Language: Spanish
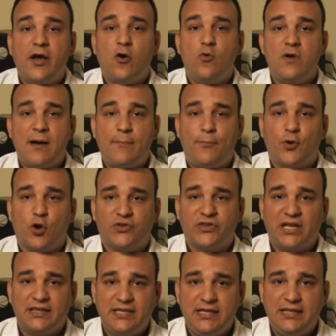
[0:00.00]
es una
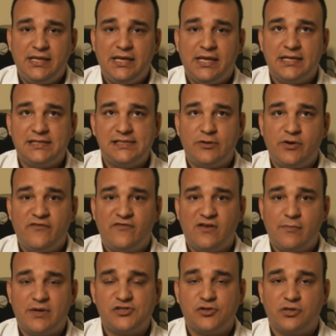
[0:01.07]
prostatitis, es decir, una
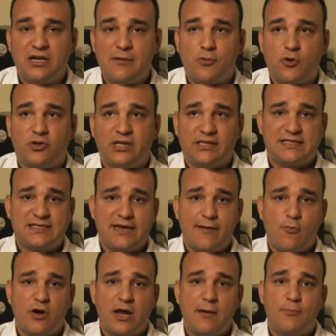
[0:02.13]
inflamación de la próstata.
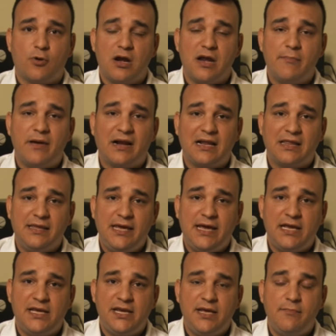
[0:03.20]
Sabemos que el problema
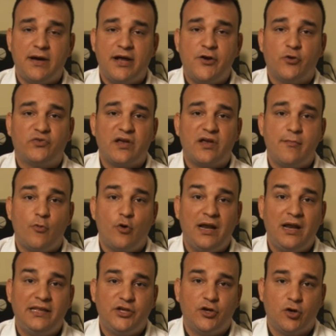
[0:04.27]
radica allí, mas no sabemos
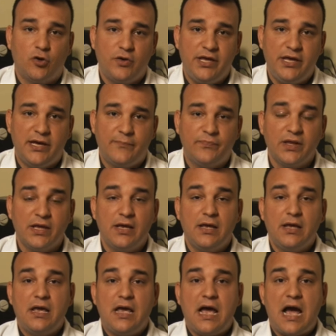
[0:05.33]
la etiología.
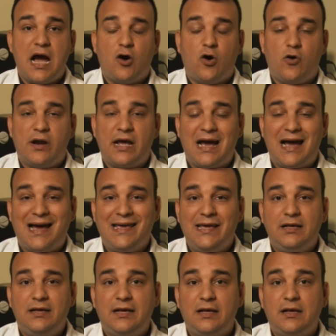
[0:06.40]
Ahora,
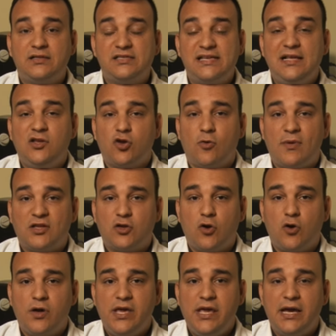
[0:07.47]
hay
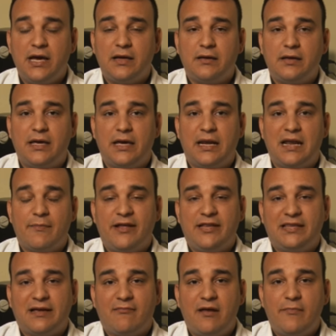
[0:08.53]
sintomatología que
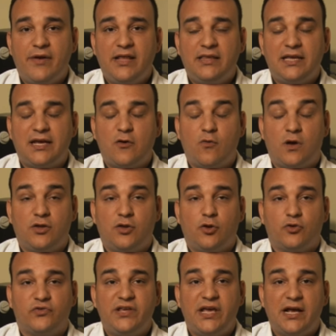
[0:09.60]
lamentablemente
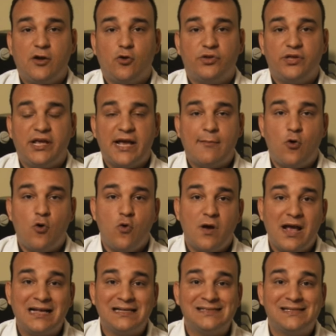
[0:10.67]
cuando diagnosticamos un
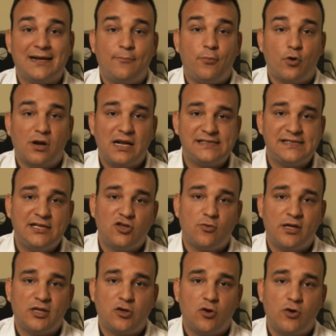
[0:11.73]
cáncer por la
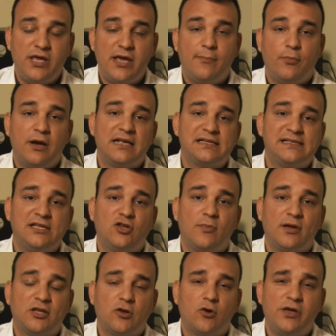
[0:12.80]
sintomatología, pues la
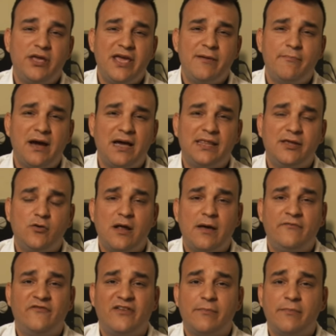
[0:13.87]
sintomatología es más de
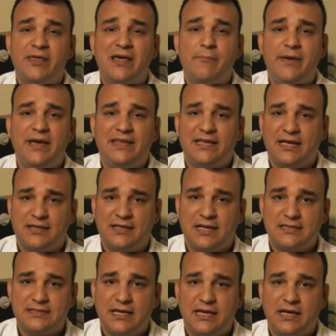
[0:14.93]
una enfermedad
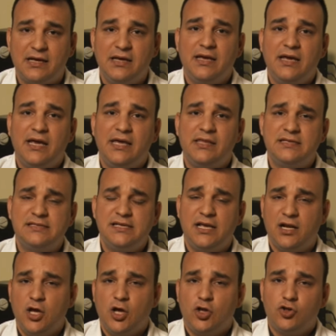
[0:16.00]
metastásica, es
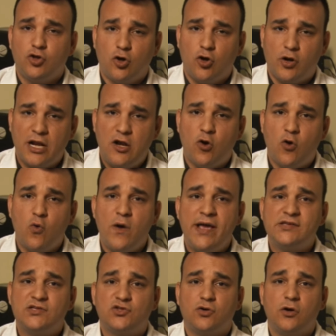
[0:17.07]
decir, dolor en los
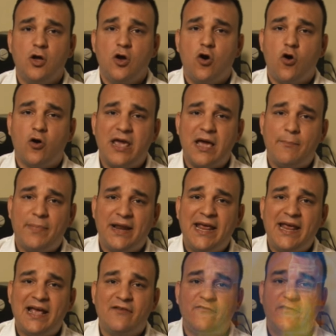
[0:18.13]
huesos o que
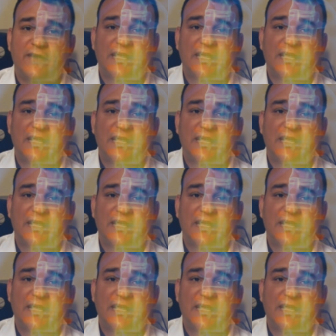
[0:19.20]
aparezcan